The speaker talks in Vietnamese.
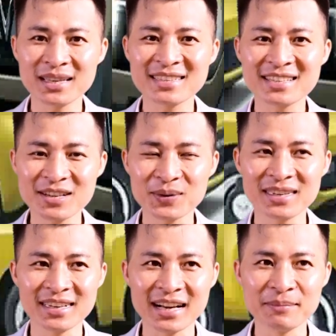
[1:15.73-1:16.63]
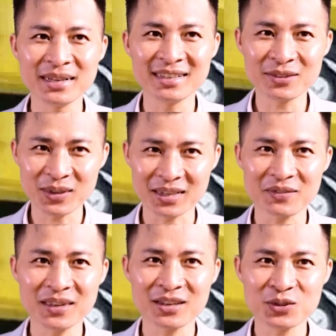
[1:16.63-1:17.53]
sẽ có chiều dài tổng thể
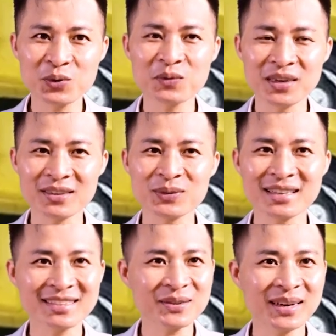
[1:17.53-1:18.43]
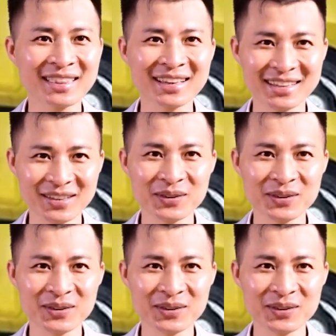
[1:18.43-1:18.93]
ba nghìn một trăm mười bốn mi-li-mét